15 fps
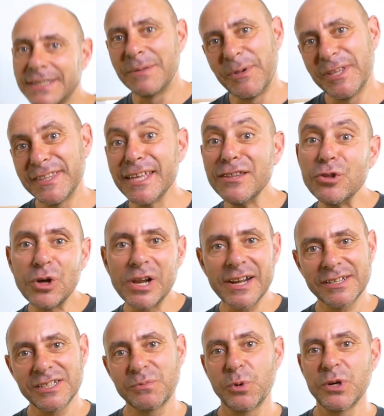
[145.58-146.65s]
Dependiendo de
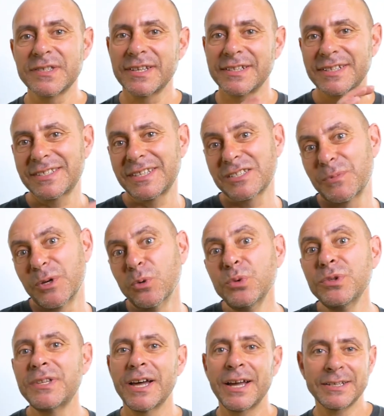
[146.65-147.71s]
las respuestas a estas
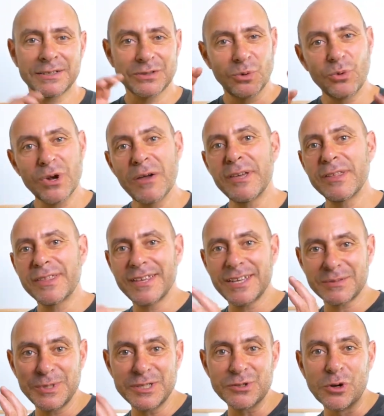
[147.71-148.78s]
preguntas, una vez
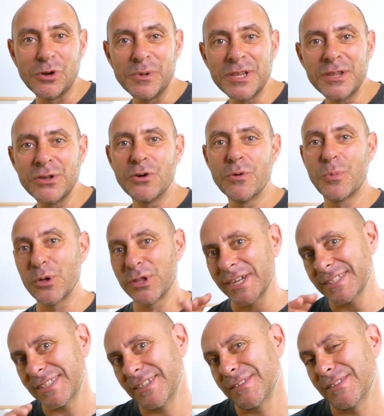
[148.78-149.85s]
hayas visto el vídeo
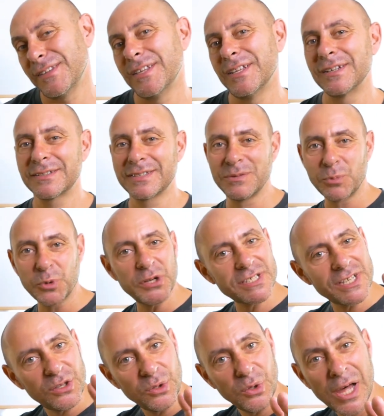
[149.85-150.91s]
podrás decidir si
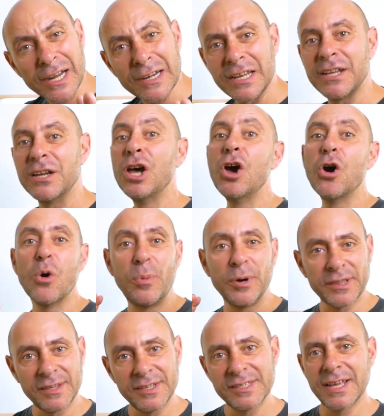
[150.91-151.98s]
puedes ayudarle o
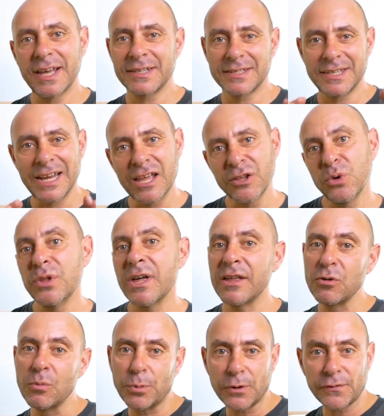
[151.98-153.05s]
precisas de la ayuda
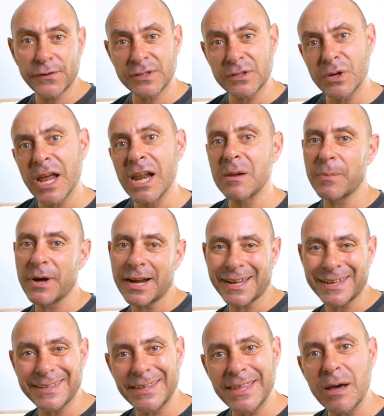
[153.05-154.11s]
de un profesional para
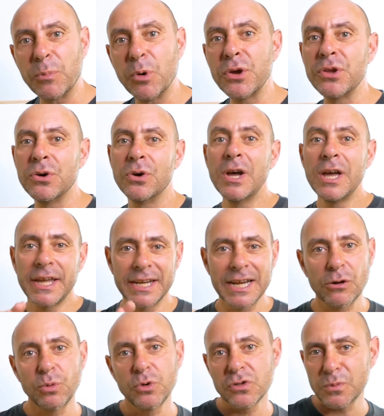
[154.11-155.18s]
que te dé apoyo en
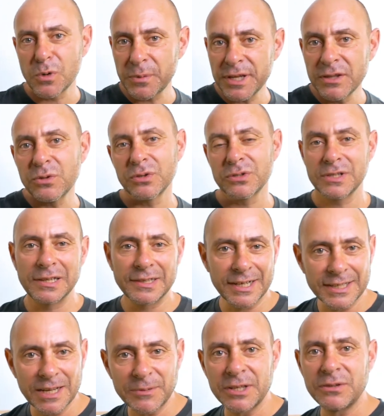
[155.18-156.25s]
algunos momentos del
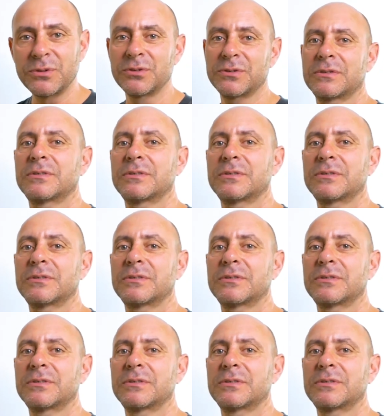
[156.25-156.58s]
tratamiento.